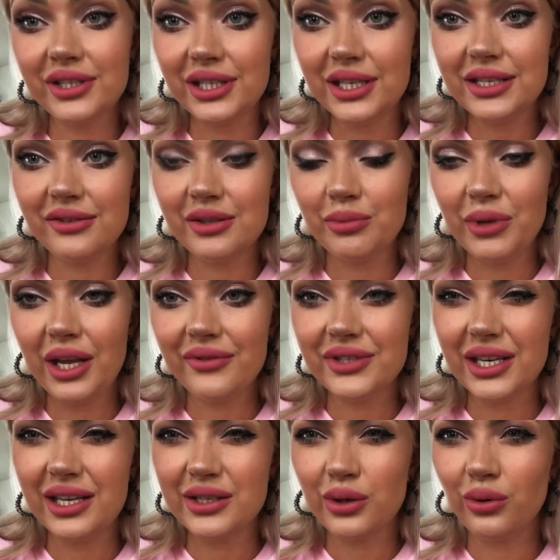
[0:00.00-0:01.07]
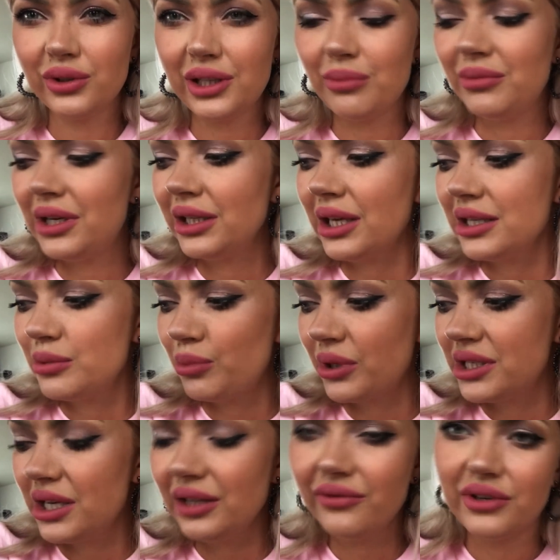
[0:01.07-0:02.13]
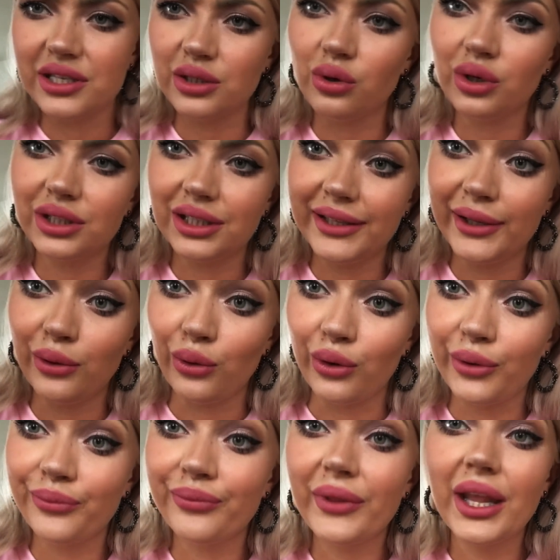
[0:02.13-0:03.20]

Естественно, с меня взяли сколько там, 13% или сколько-то налог.